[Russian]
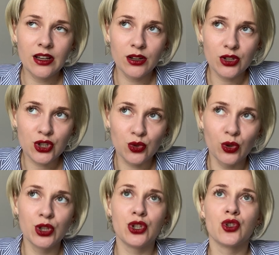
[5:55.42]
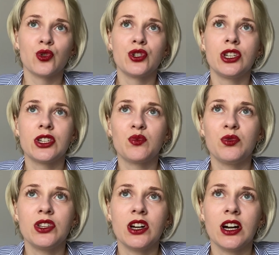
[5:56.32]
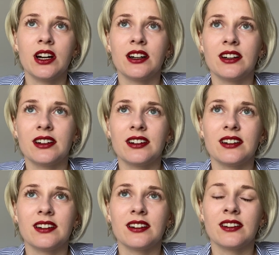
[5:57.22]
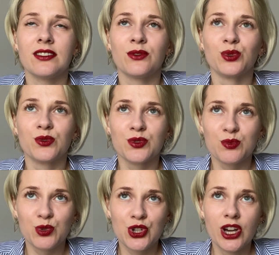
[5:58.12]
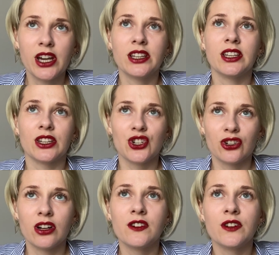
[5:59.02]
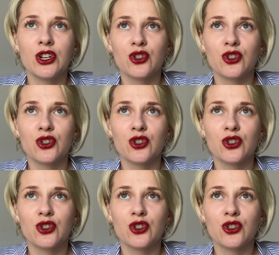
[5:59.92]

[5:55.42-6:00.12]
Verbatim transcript: что еще здесь меня а, вот возмущает, я начала говорить, что